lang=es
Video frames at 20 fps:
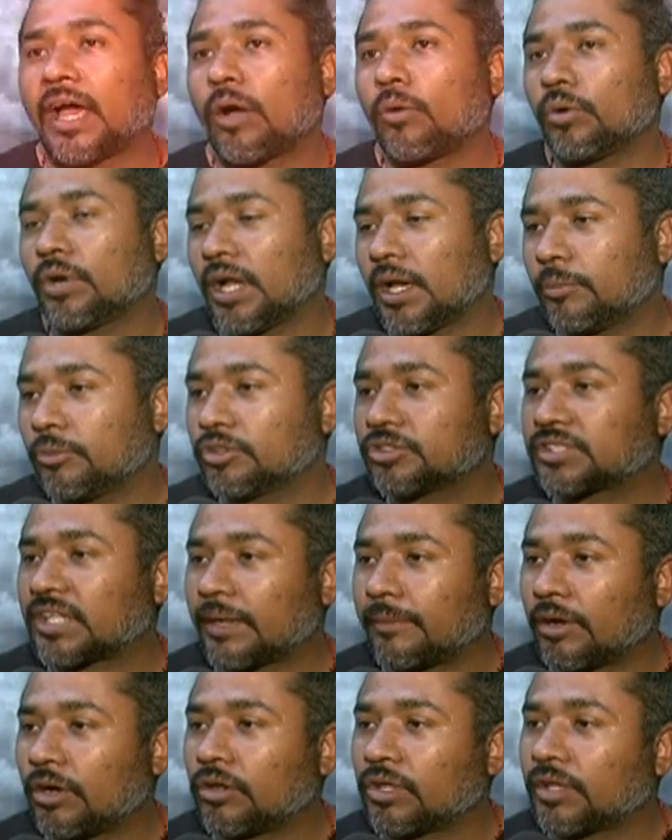aunamos
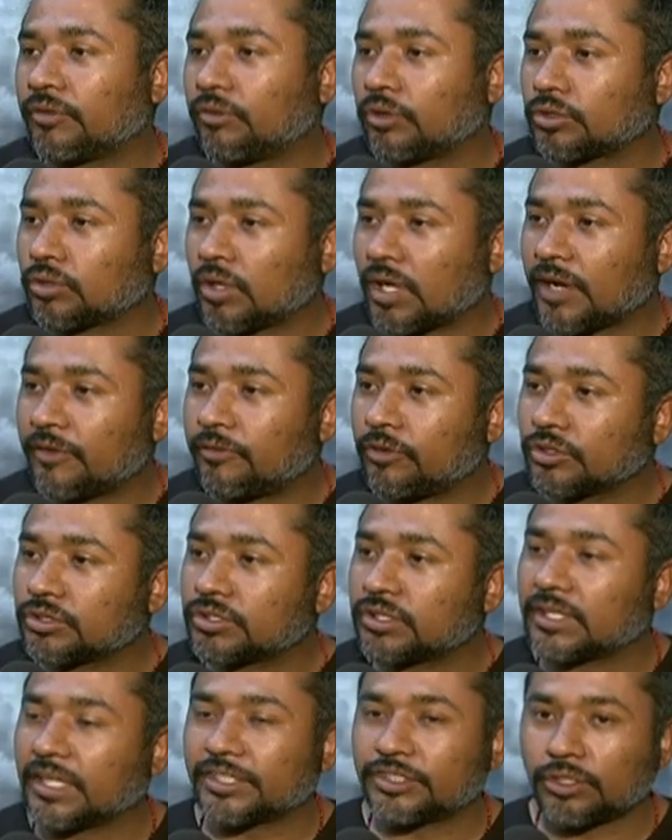trabajo de fotógrafos
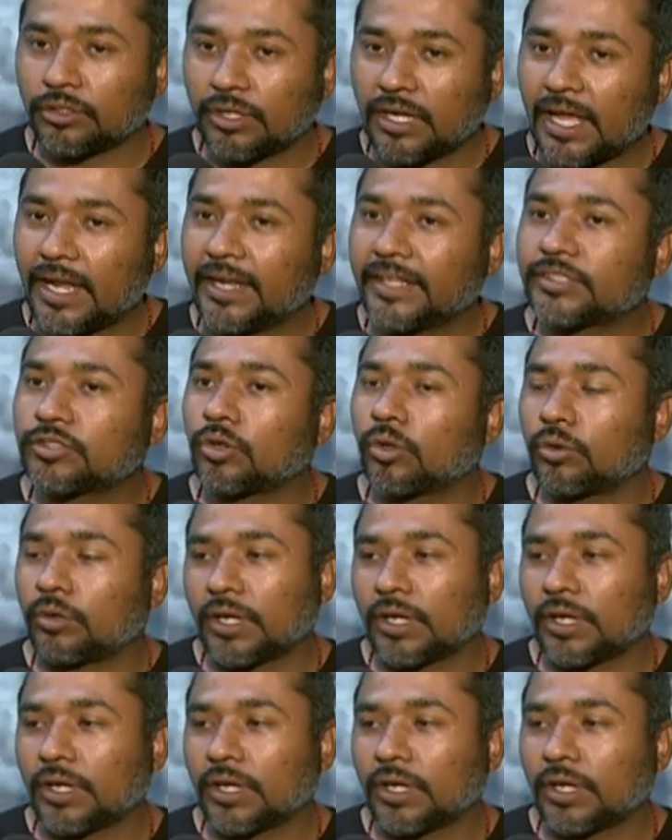nacionales con